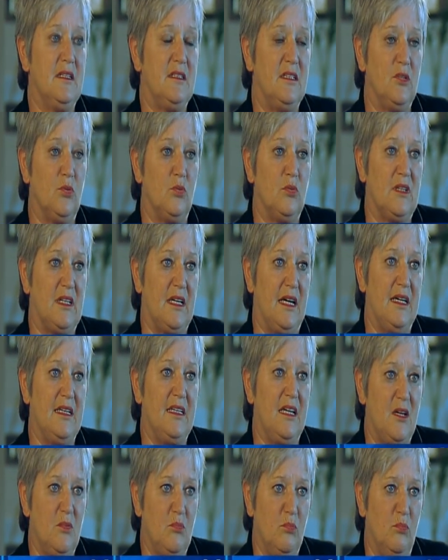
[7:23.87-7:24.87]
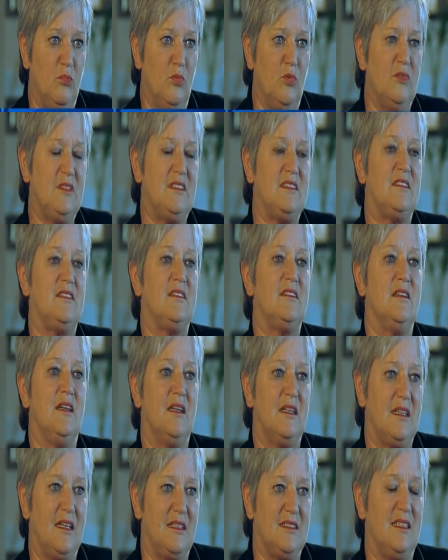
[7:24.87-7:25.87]
Die Ukraine muss
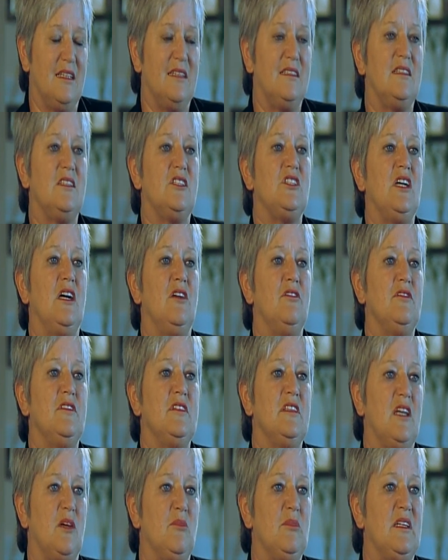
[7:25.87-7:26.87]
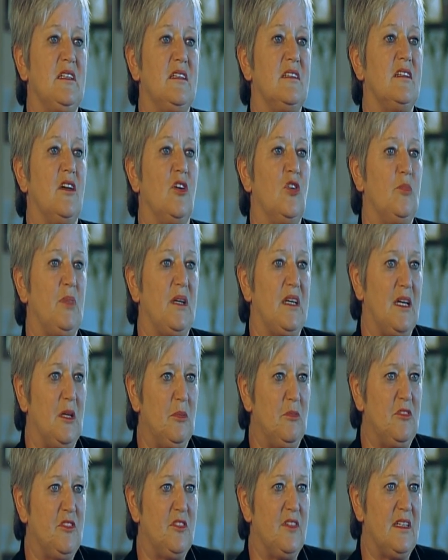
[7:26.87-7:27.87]
Gesetze schaffen, damit das auch
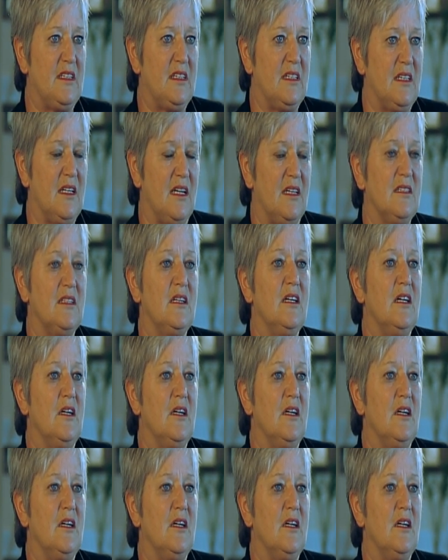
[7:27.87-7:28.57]
bekämpft werden kann